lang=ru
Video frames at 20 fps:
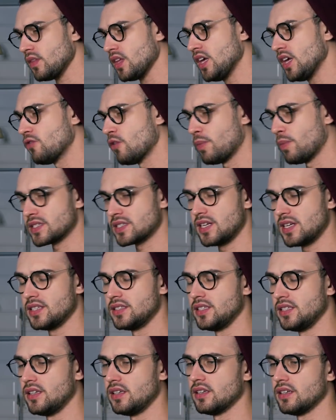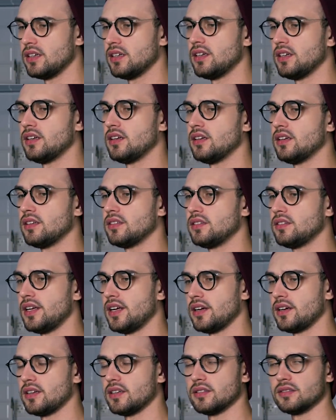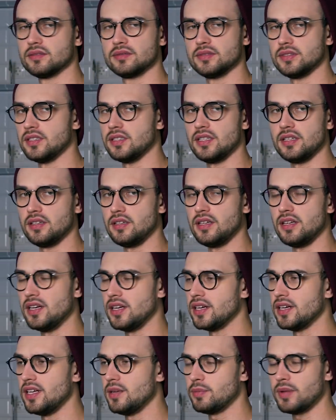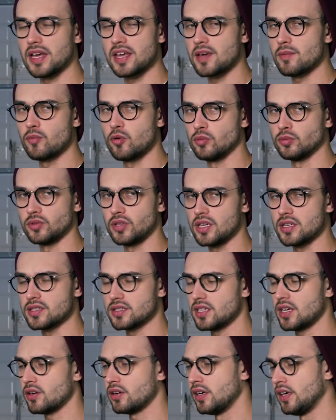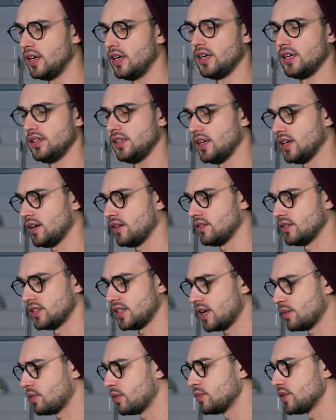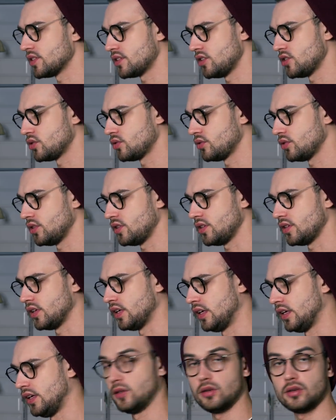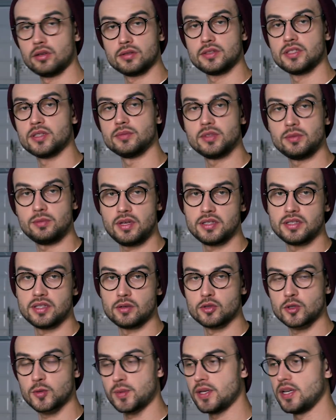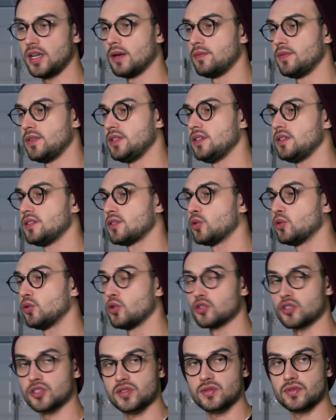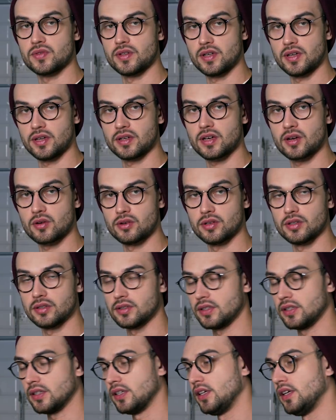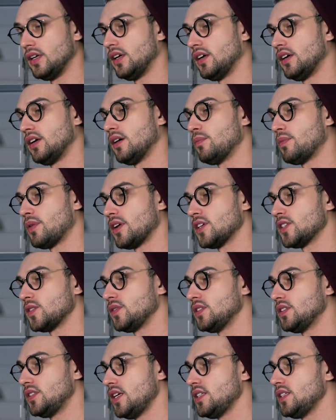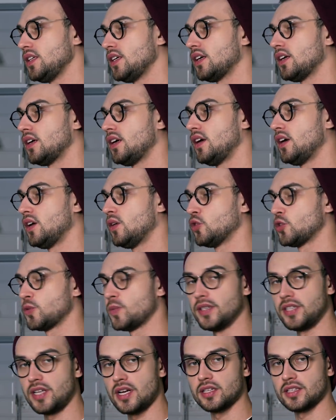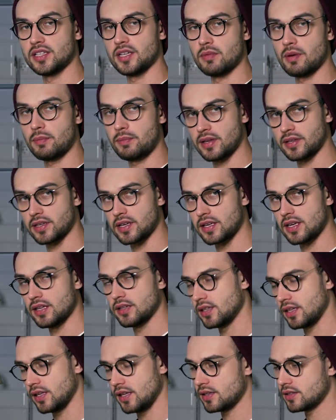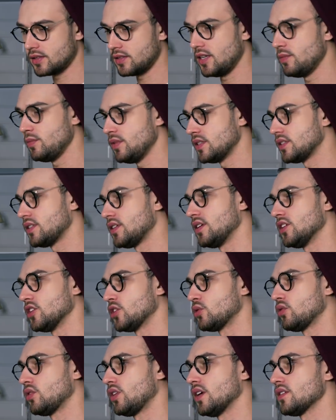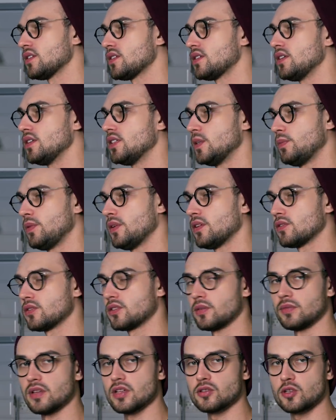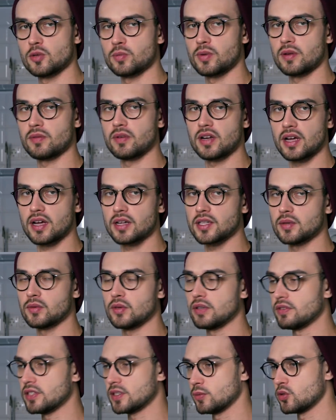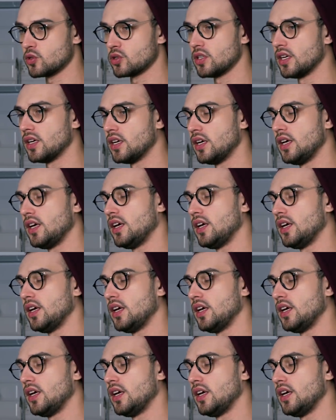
Его последний трек или, клип, я не помню, я не знаю, я за рэпом не слежу. И... Но, тем не менее, успели обвинить художественное какое-то а, произведение, усмотрели там опять какие-то экстремистские штукенцы, и теперь Роскомнадзор проверяет его, и, возможно,